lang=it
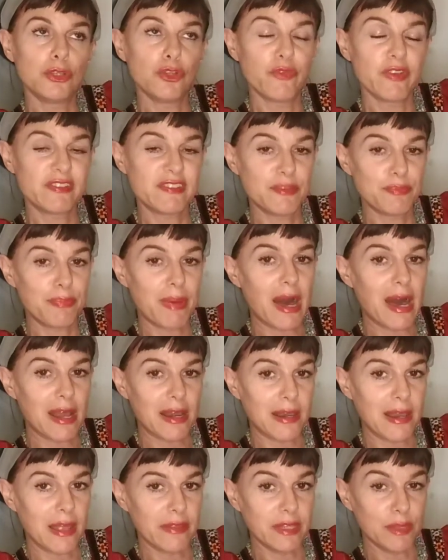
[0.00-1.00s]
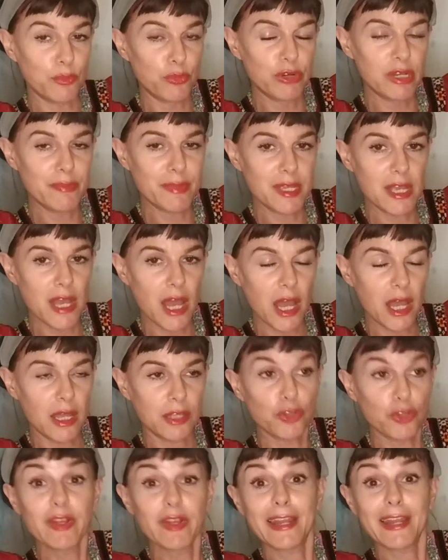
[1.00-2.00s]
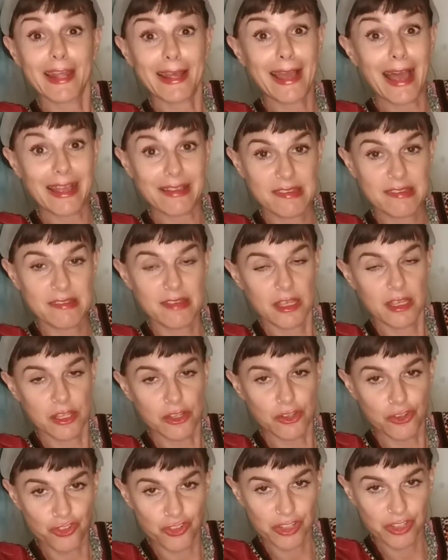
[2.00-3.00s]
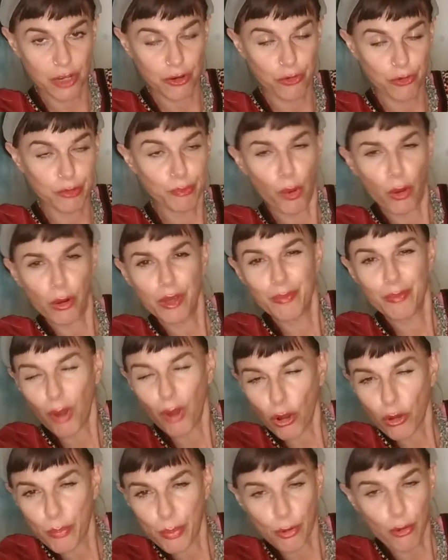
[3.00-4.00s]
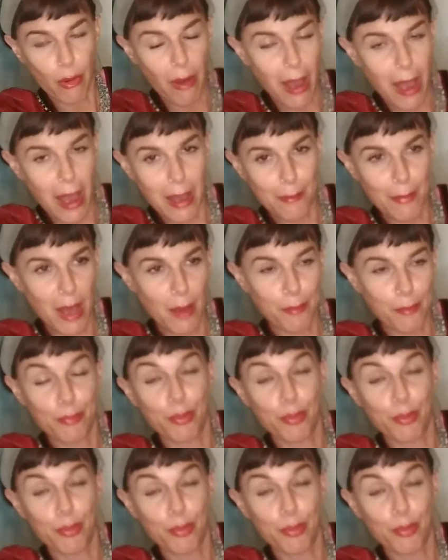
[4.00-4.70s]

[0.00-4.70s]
dove si parla di bulimia e dove le ragazze incitano il, bo- il blog Proama,